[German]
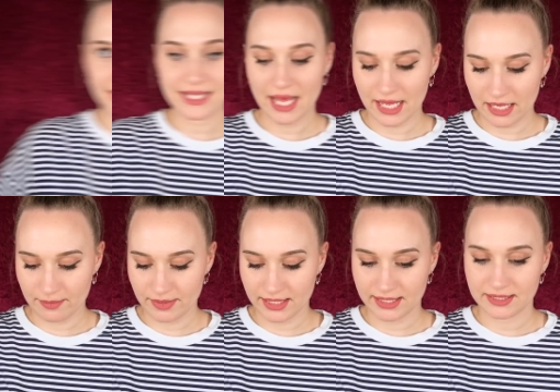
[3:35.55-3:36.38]
Dann
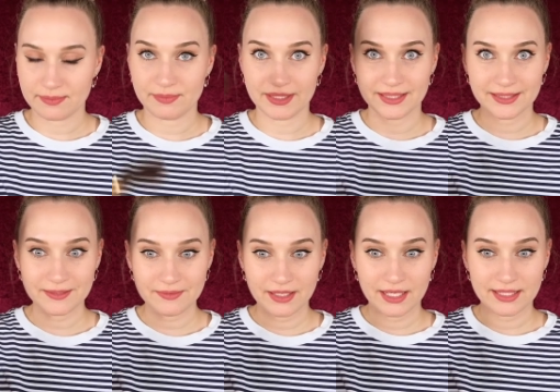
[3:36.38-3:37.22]
habe ich
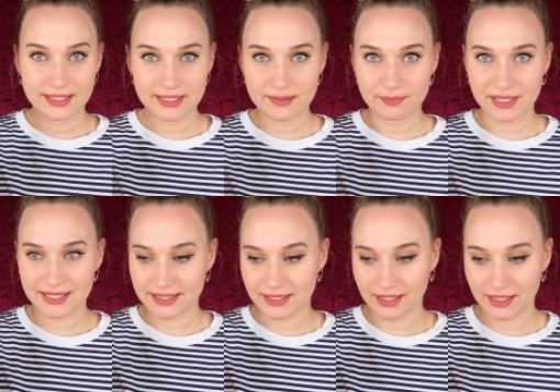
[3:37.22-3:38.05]
mir diesen
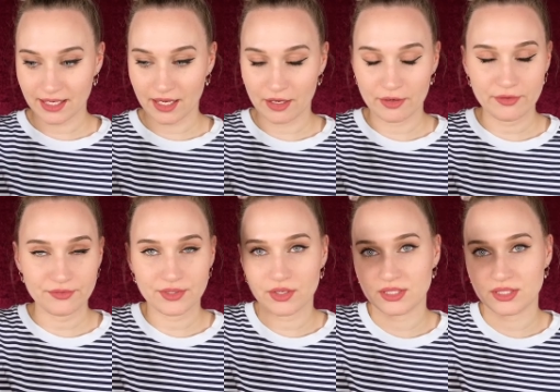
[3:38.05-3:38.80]
Pinsel gekauft.